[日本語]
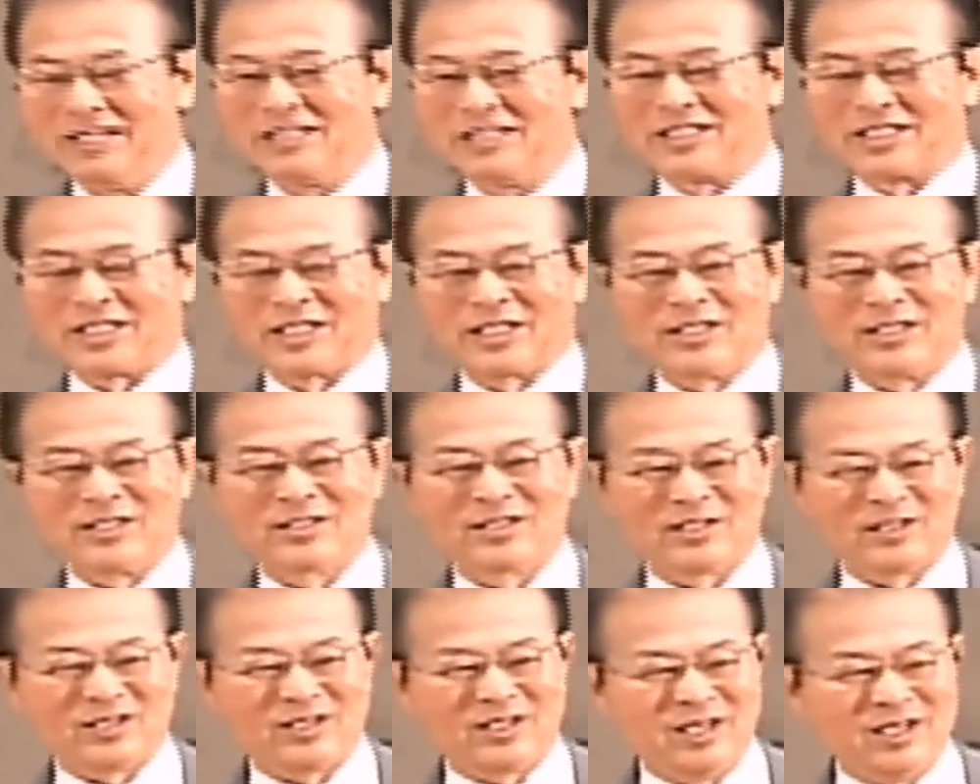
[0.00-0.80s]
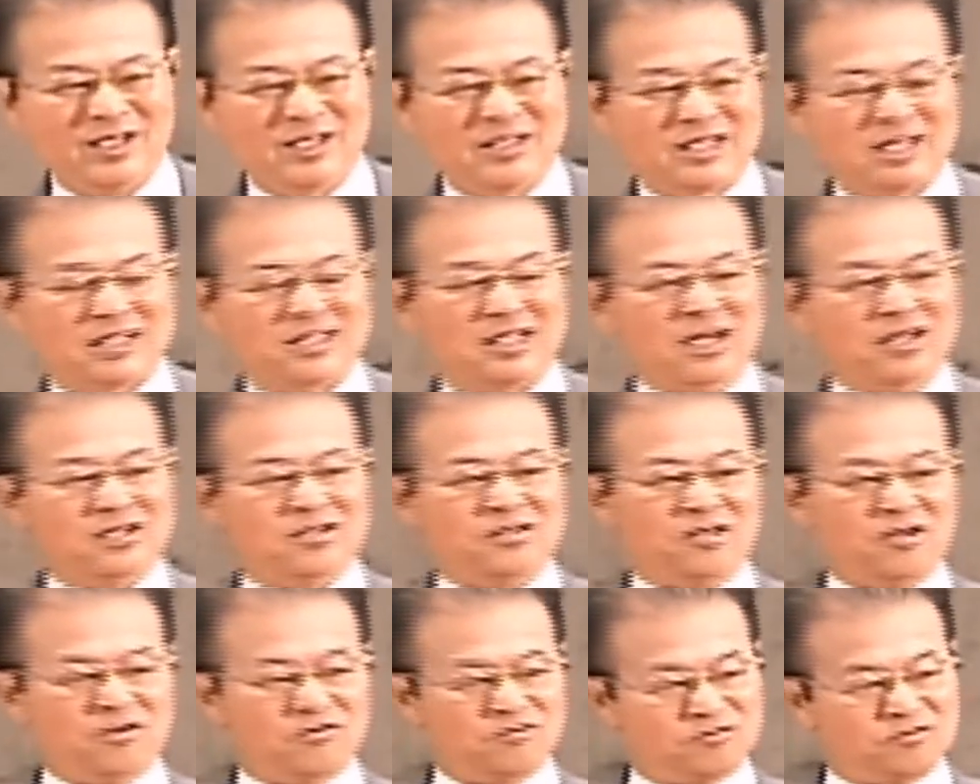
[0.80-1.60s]
作っていただい
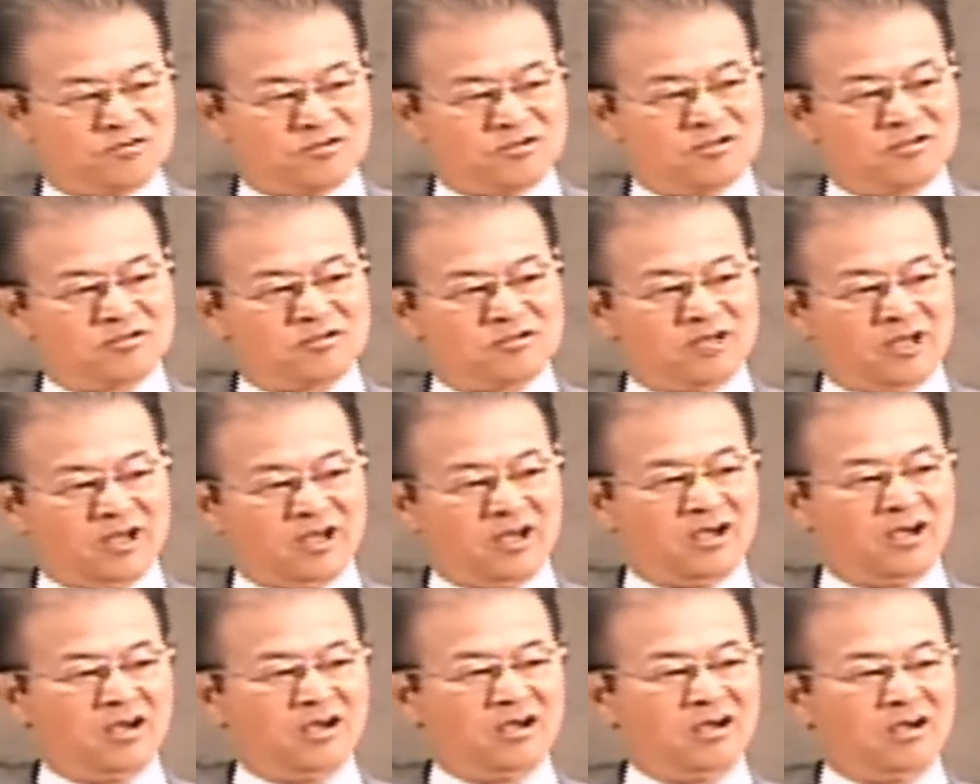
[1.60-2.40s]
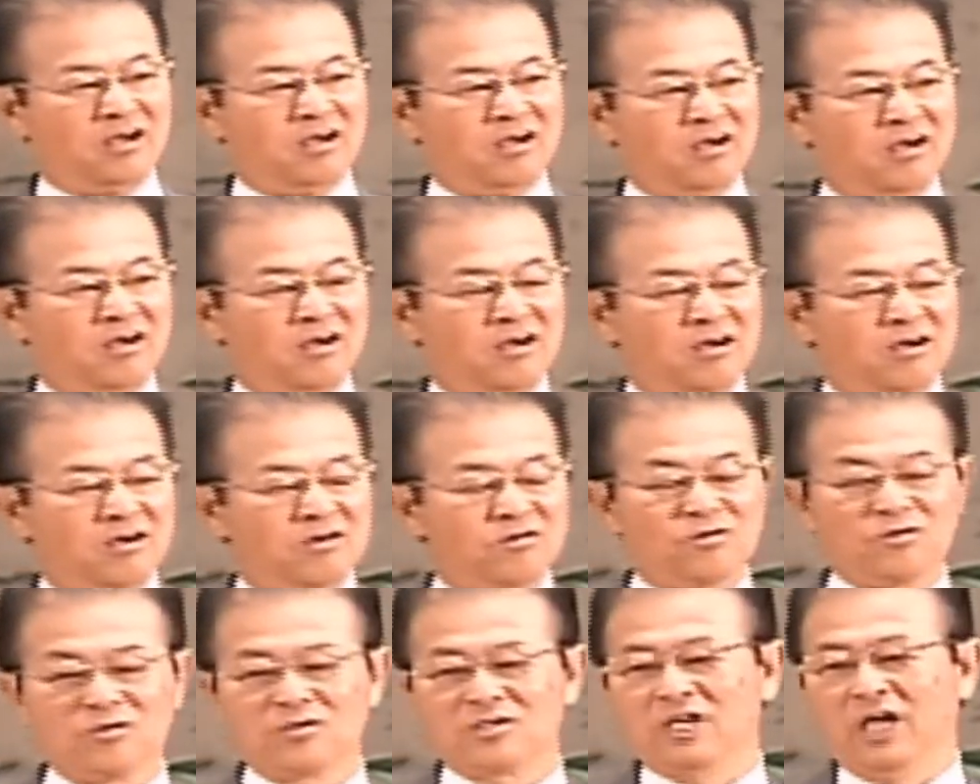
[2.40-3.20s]
てるっていうね。
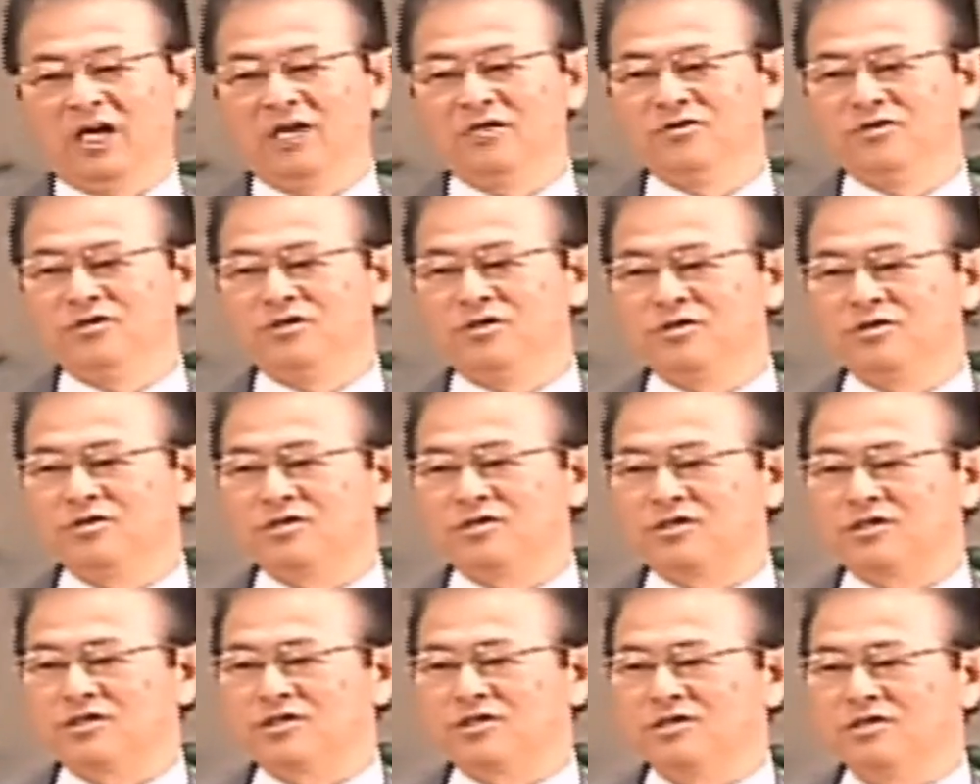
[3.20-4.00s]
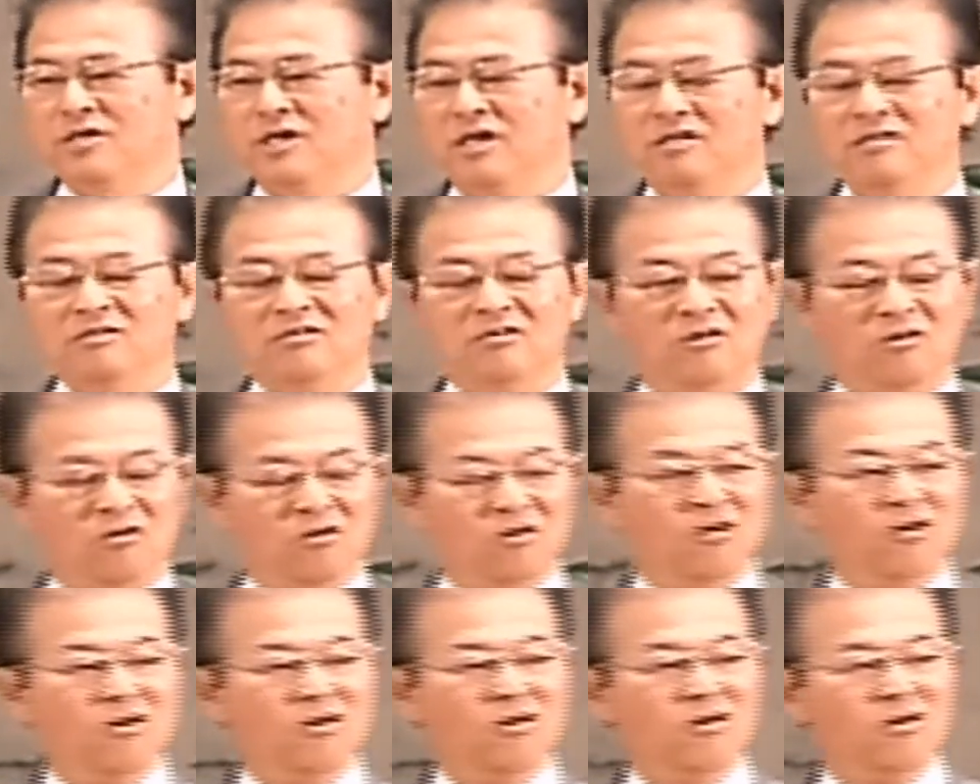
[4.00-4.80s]
この三十数年
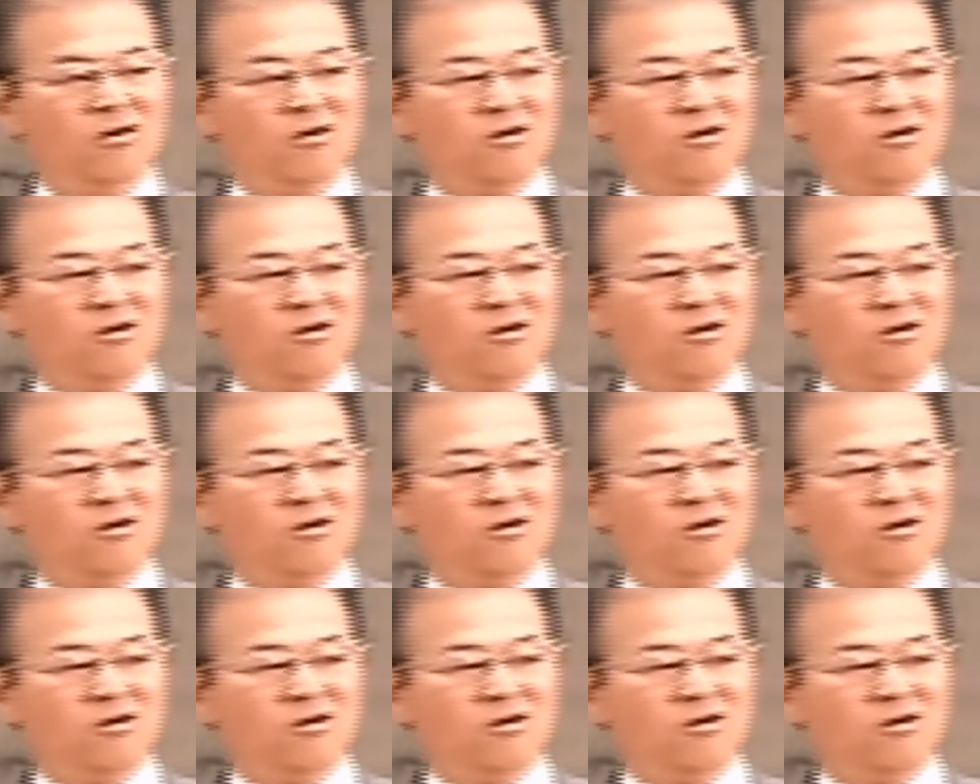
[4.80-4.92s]
の